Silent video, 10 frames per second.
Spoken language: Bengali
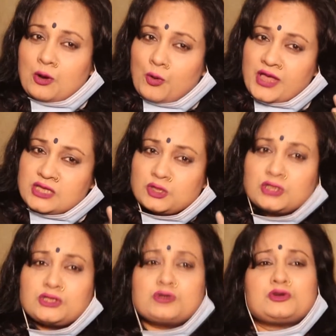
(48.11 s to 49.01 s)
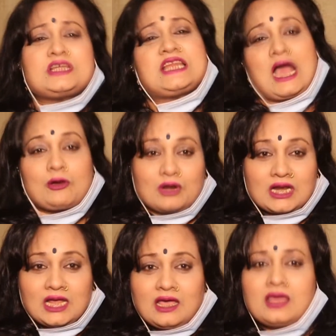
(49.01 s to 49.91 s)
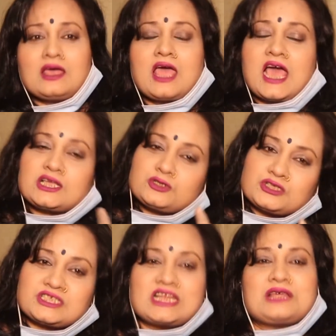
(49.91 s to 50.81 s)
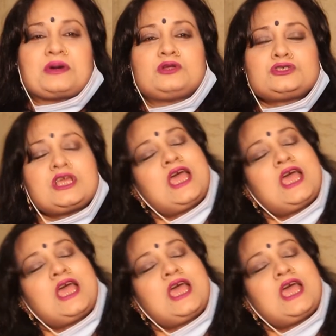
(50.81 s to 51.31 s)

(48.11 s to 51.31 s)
ওই চরিত্রগুলি না করলে একজন ছেলে মানুষ